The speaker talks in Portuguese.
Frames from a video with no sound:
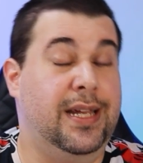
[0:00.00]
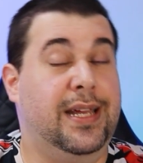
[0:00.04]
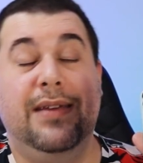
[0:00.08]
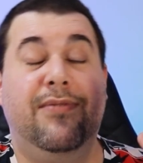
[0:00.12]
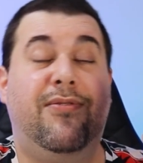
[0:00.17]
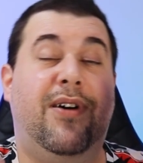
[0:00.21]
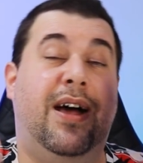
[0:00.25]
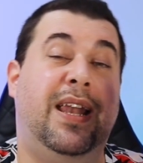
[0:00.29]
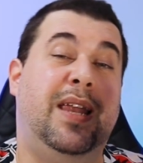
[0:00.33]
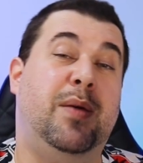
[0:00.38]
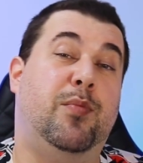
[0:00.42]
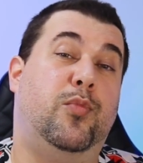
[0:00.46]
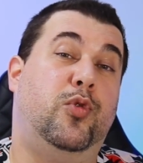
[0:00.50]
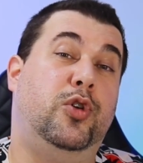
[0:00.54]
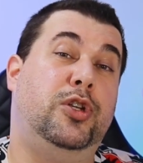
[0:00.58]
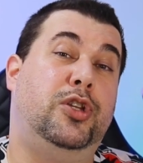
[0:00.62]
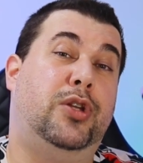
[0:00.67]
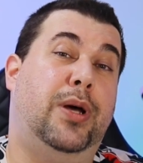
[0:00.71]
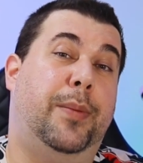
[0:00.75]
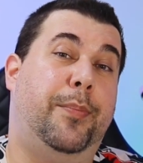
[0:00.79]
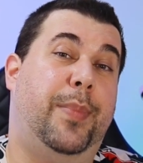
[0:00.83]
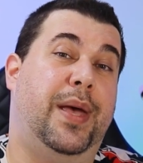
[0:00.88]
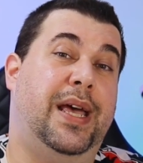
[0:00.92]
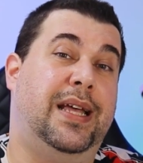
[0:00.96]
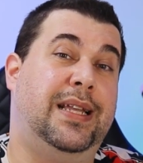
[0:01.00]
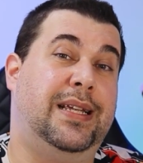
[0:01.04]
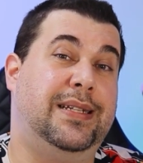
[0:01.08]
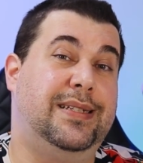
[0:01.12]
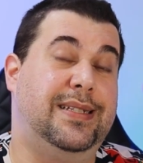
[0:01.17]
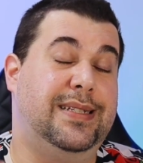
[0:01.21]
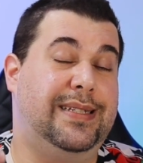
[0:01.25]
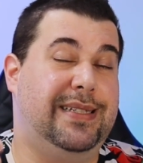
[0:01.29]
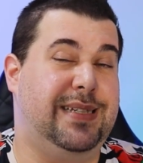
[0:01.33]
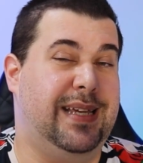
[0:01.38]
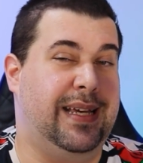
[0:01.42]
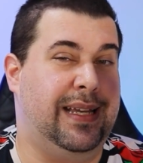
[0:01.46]
que valem muito a pena
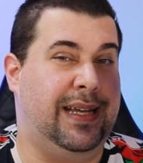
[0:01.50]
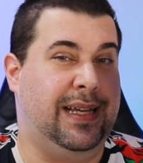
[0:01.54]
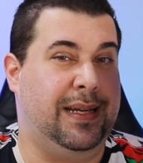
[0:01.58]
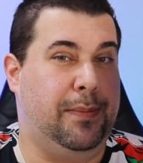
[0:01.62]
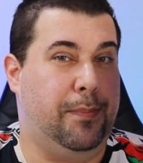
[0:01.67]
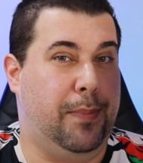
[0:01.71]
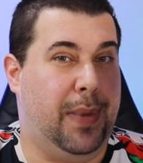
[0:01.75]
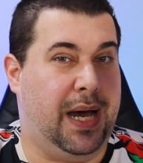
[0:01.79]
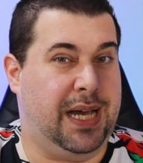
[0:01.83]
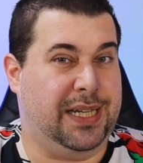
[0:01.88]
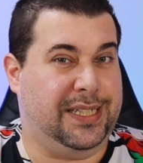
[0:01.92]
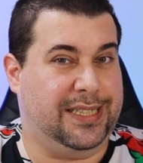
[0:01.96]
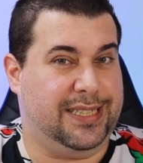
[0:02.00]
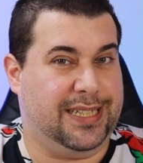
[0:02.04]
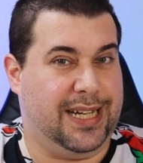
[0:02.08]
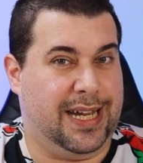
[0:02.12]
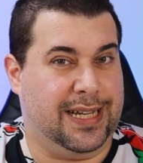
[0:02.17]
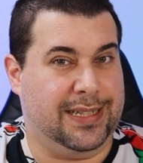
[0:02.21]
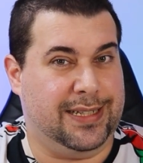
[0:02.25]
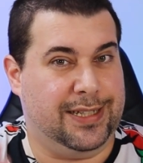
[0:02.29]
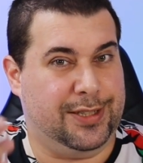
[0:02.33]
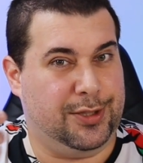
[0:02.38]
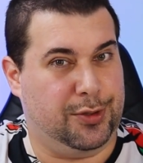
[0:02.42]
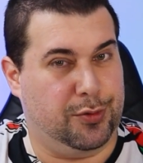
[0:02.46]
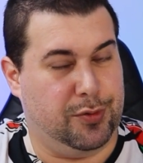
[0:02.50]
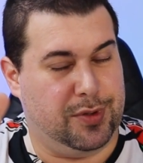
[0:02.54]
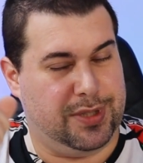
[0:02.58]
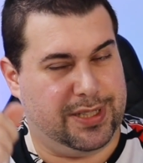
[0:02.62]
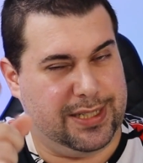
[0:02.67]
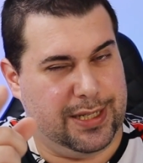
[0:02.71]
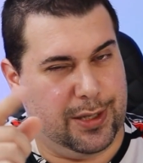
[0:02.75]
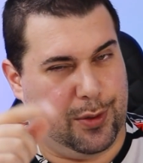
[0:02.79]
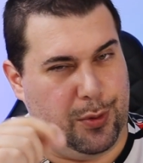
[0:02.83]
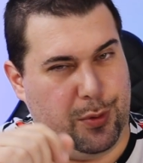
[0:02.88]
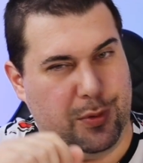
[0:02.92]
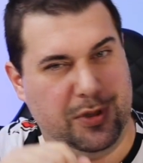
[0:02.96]
de serem baixadas no
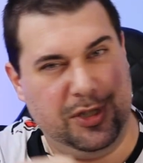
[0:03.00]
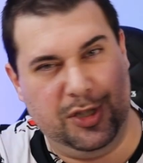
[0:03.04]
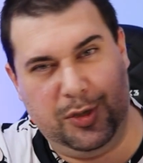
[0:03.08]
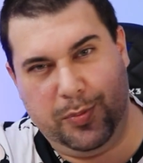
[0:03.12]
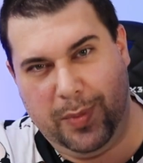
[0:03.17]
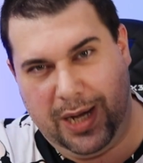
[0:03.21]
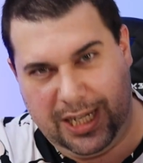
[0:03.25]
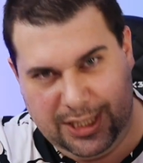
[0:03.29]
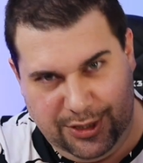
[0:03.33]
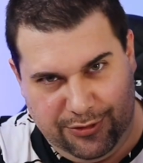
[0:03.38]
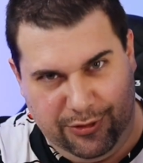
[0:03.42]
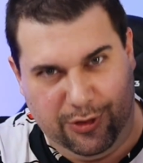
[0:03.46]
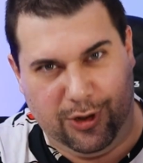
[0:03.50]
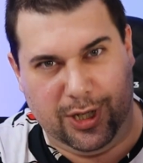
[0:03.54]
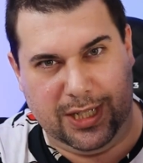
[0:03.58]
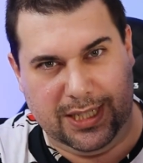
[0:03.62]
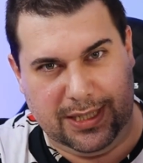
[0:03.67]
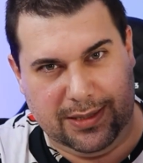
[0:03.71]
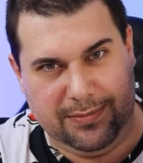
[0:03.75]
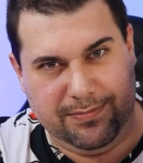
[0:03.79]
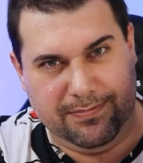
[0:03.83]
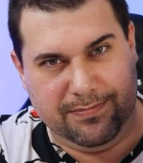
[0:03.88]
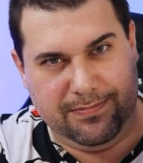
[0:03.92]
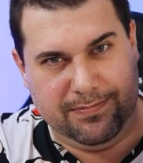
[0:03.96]
seu smartphone.